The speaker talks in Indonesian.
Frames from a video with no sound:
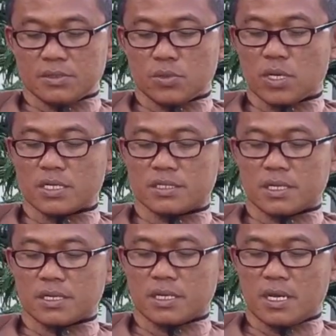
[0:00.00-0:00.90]
Juga
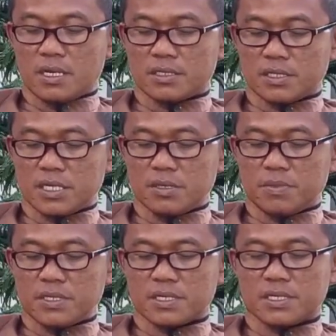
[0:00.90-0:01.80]
terjadi
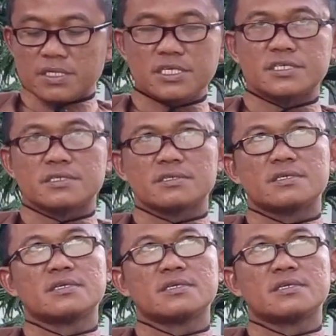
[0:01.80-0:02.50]
banyak krisis,